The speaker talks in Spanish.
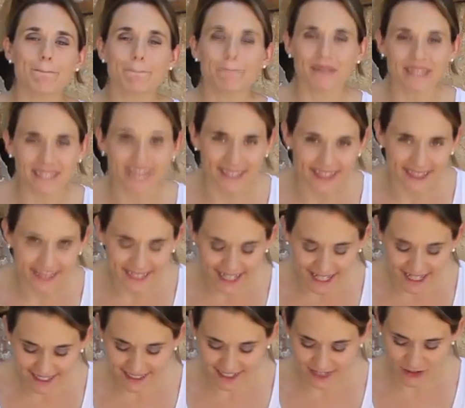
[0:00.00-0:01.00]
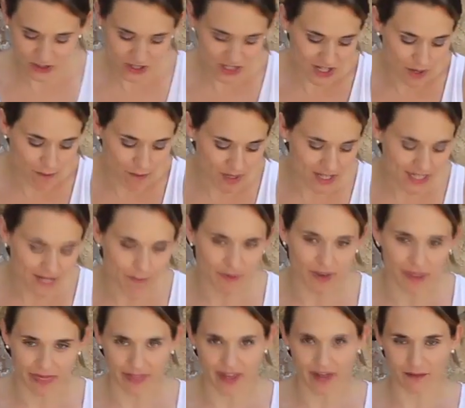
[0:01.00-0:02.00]
pinta que no sé si lo podéis
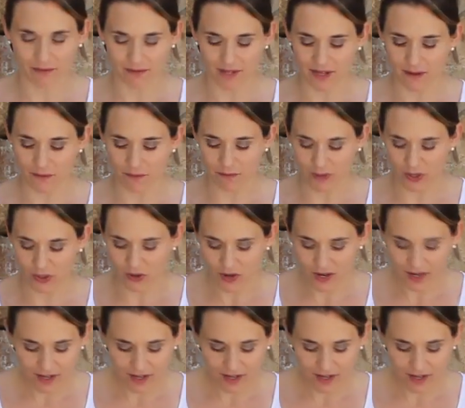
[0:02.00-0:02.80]
apreciar bien, pero